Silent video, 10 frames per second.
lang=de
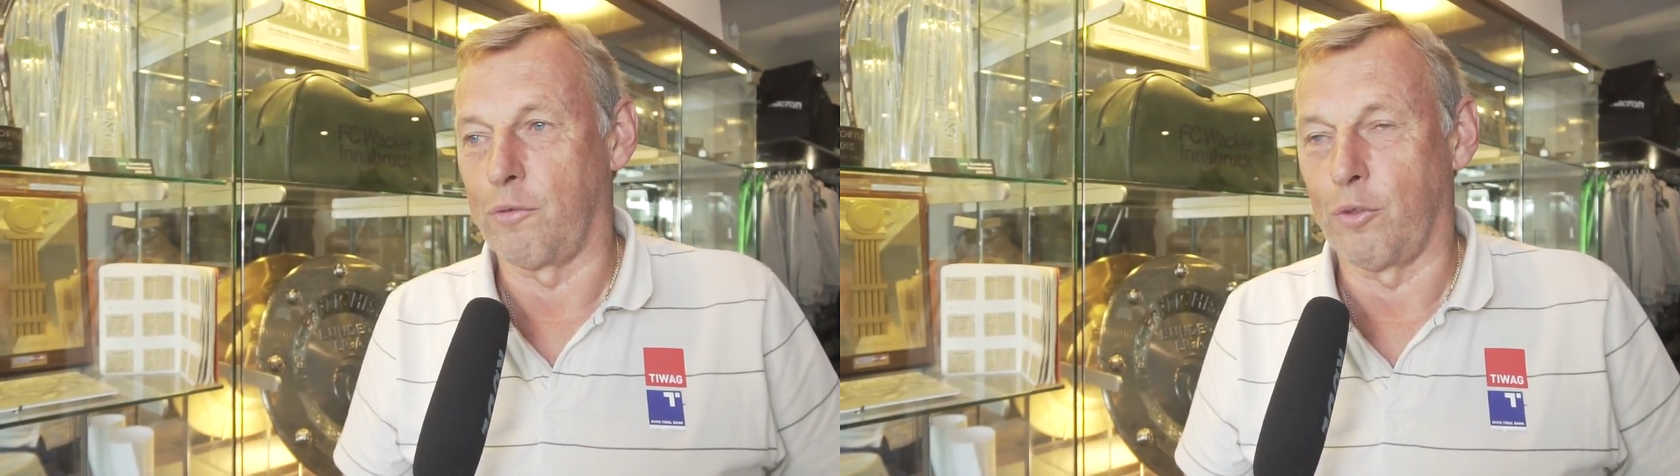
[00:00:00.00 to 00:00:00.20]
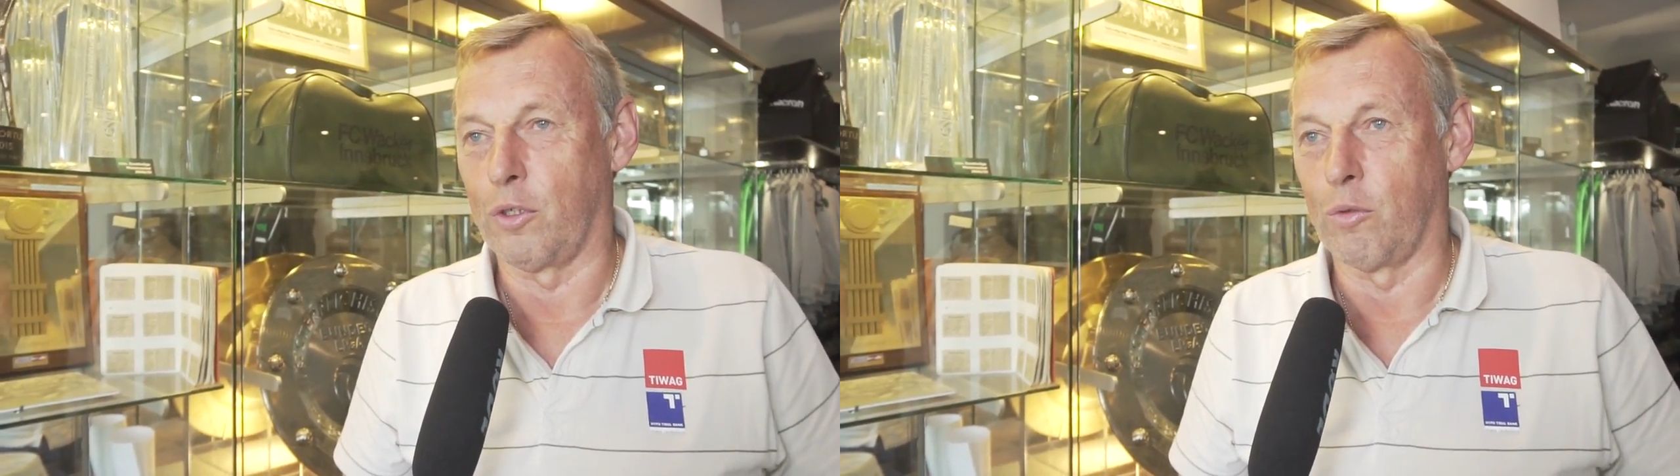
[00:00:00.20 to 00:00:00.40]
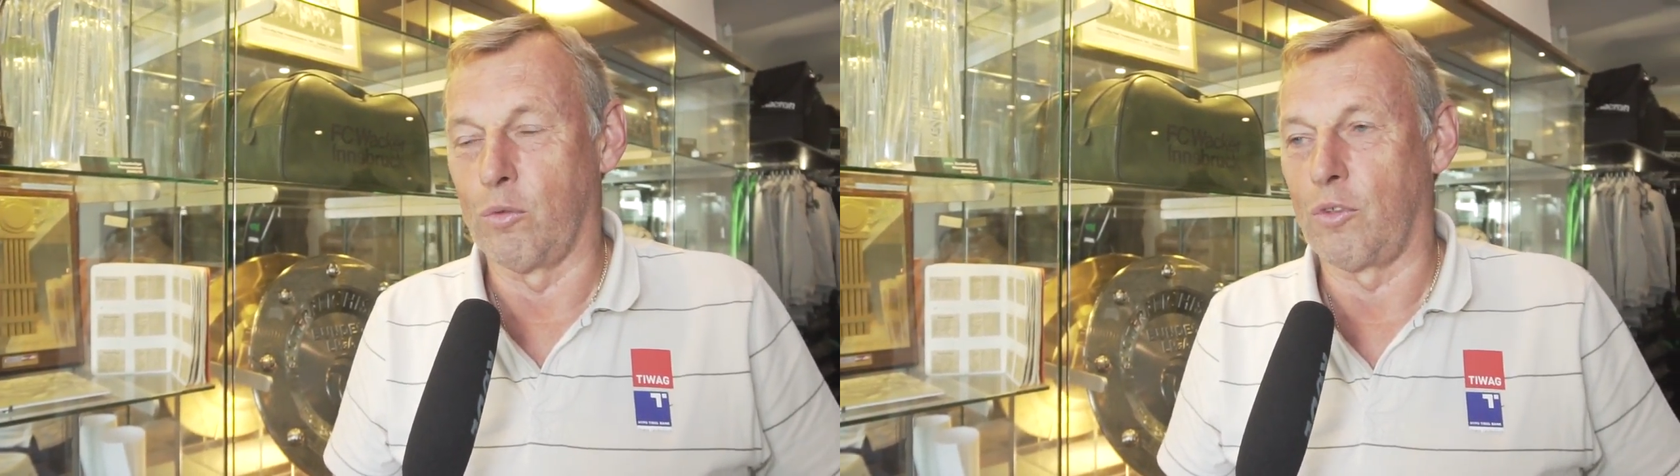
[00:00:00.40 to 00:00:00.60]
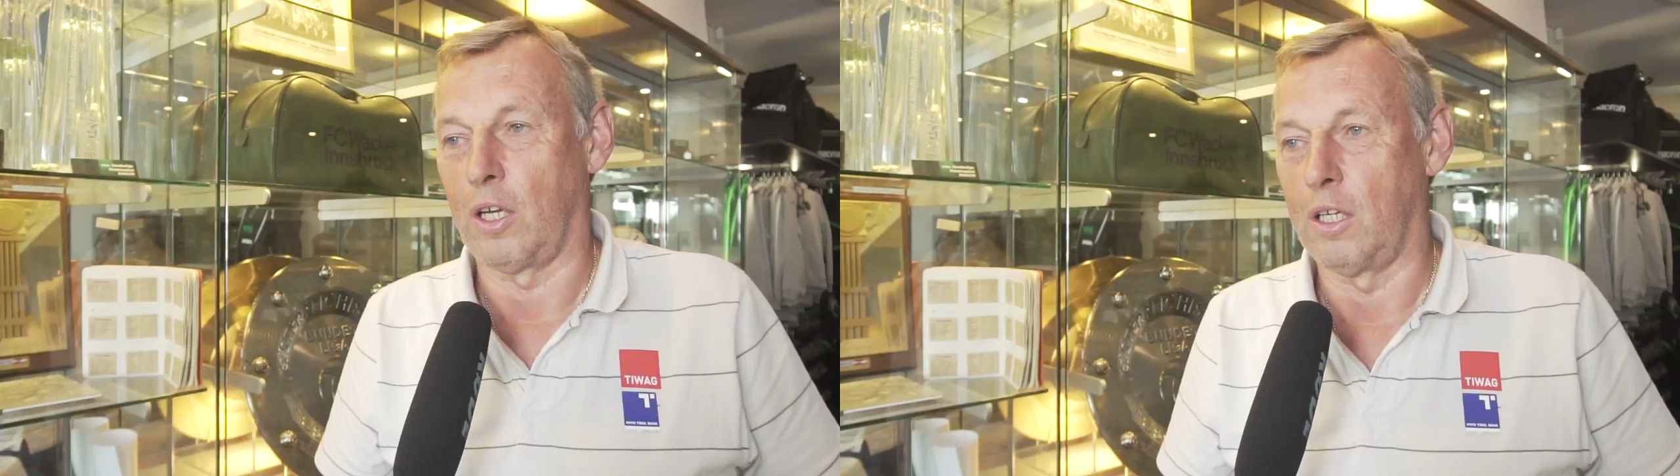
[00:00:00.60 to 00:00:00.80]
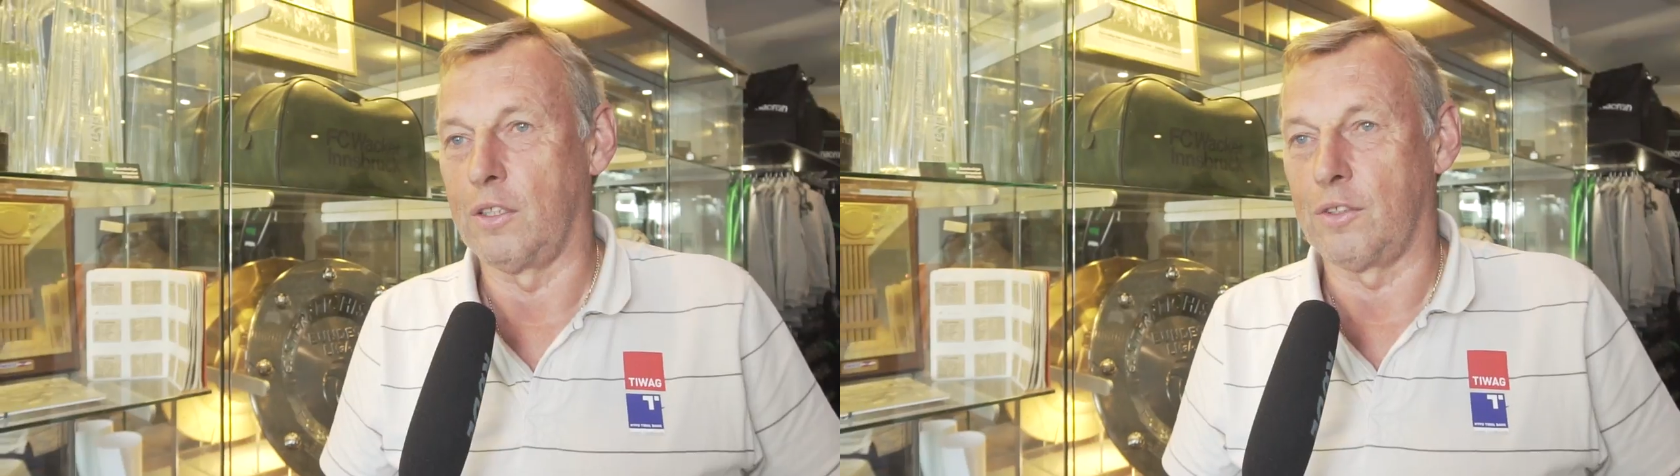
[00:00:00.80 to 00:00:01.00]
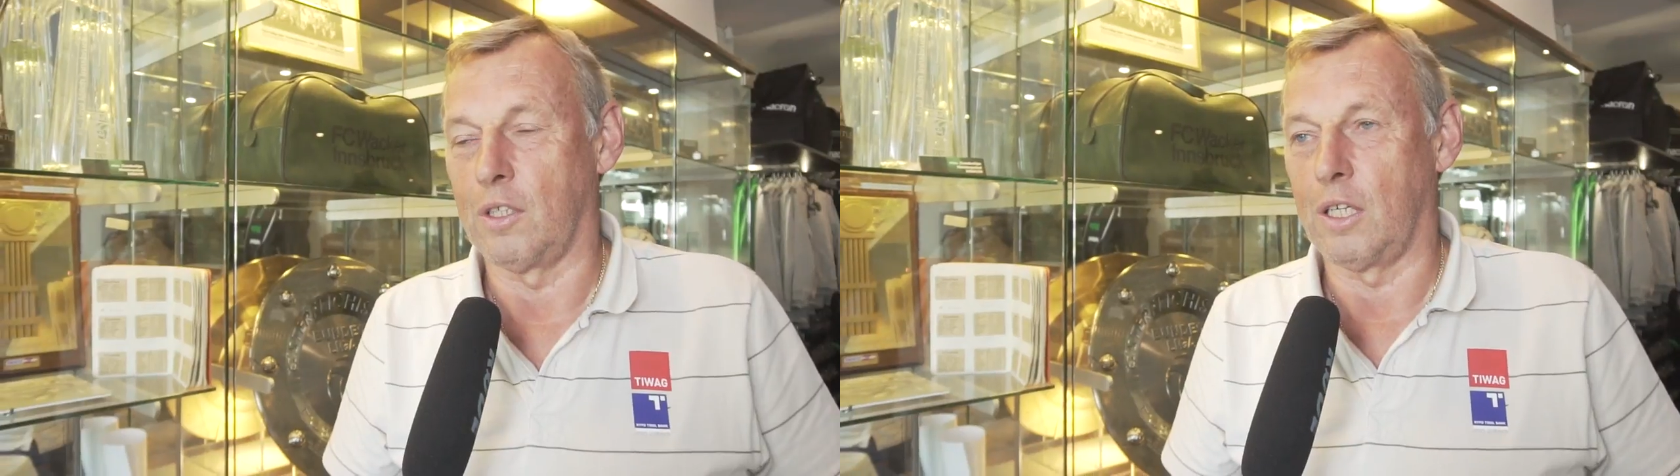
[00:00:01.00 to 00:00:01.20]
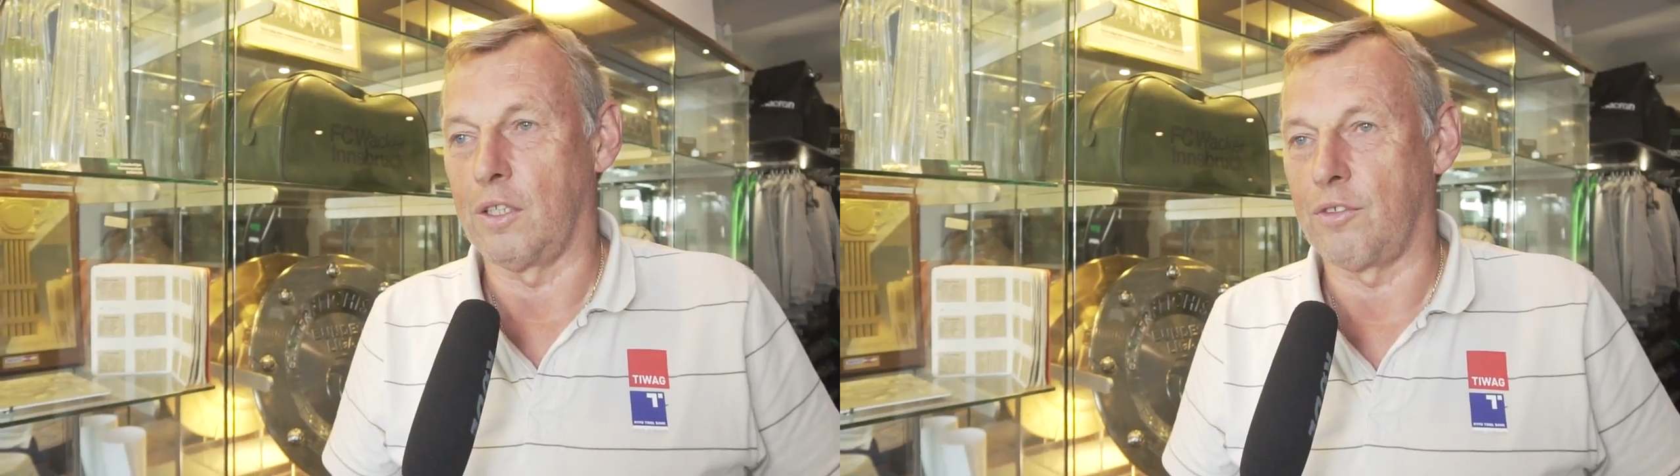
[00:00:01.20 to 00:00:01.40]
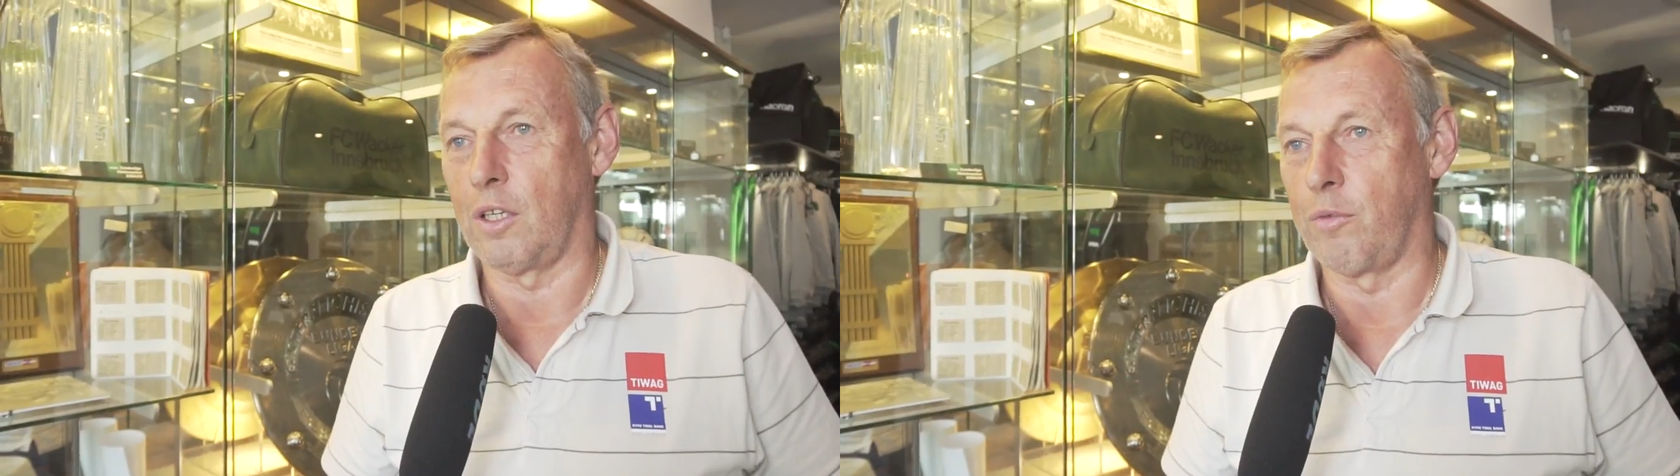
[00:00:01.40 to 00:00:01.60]
für uns allen
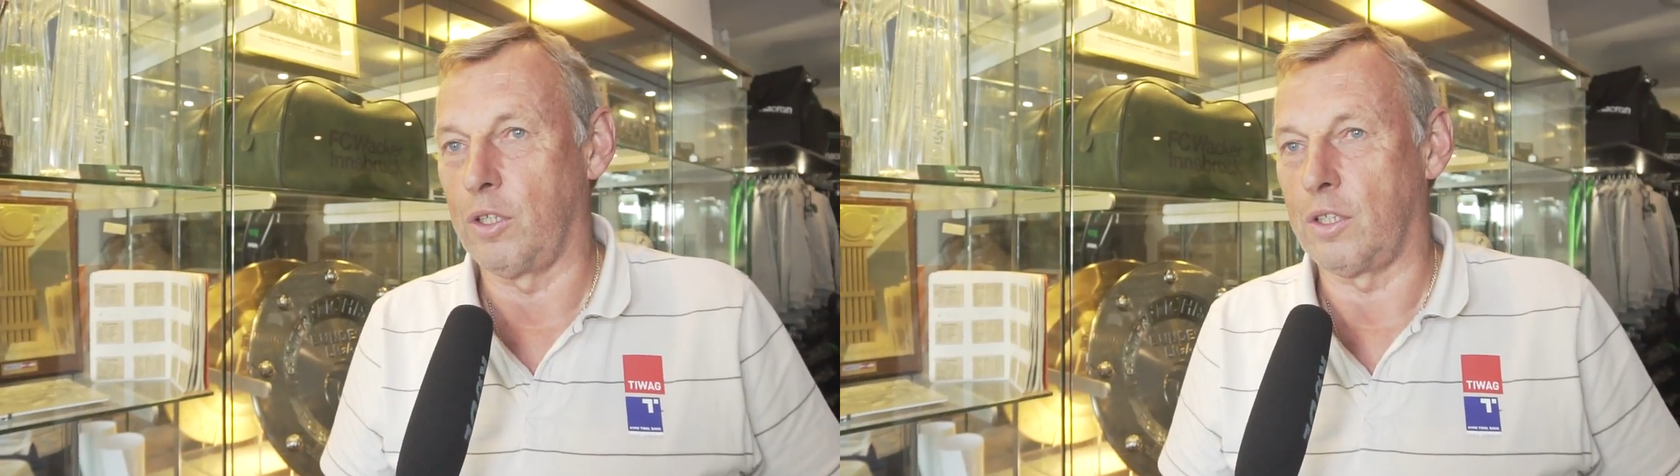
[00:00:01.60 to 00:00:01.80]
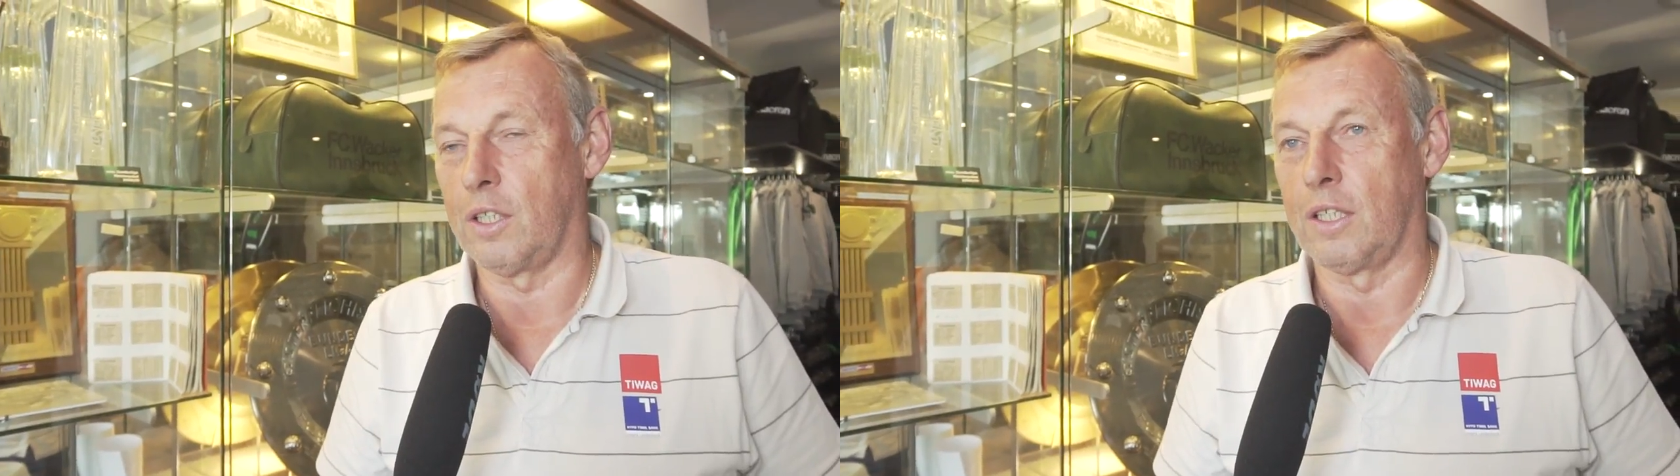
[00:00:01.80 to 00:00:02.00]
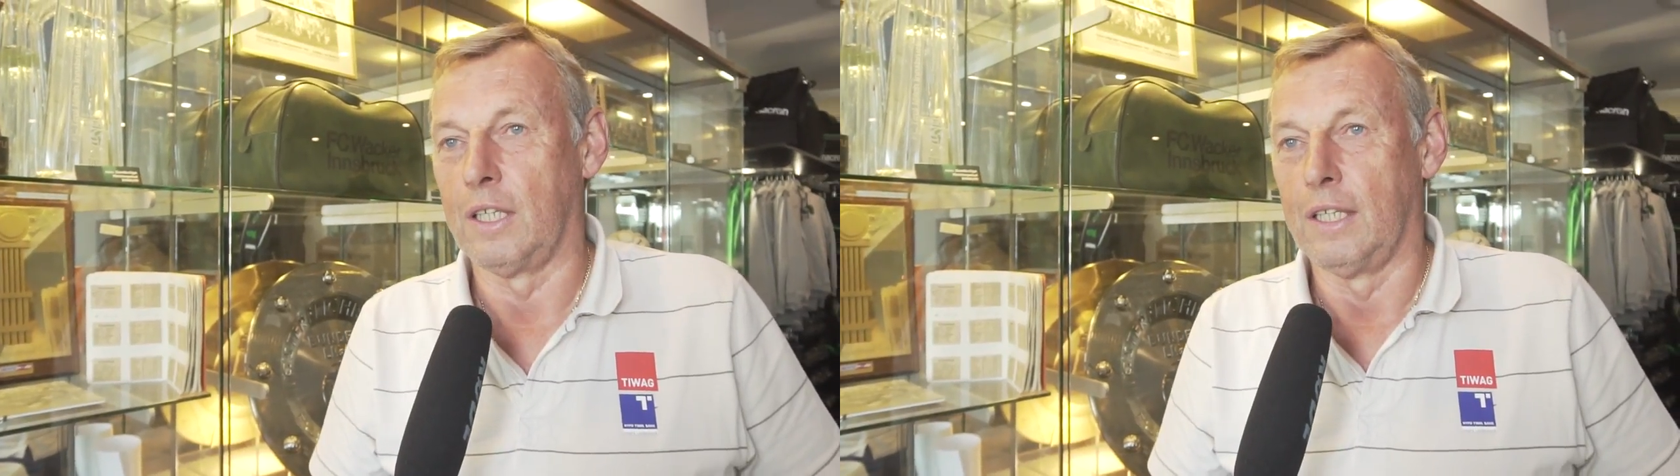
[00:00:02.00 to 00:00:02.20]
alle sehr wichtig,